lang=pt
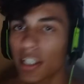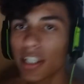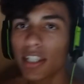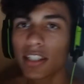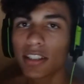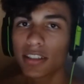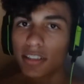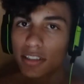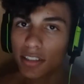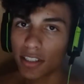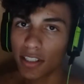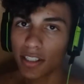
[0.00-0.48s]

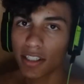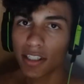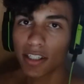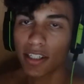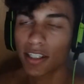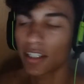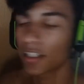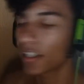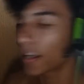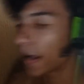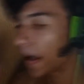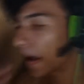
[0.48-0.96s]

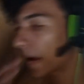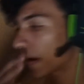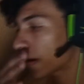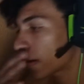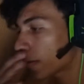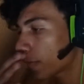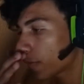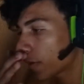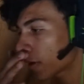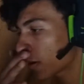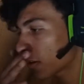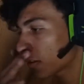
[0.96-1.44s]
Entrei, ai
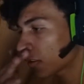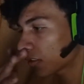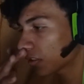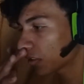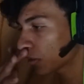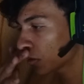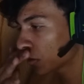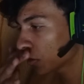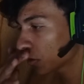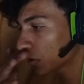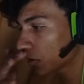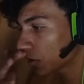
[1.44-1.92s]
como é que eu
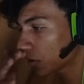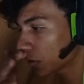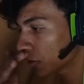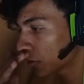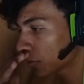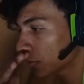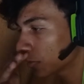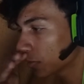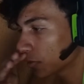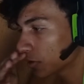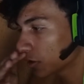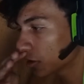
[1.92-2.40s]
sou
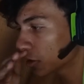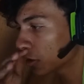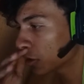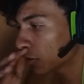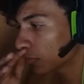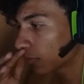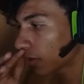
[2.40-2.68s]
gostoso, bonito,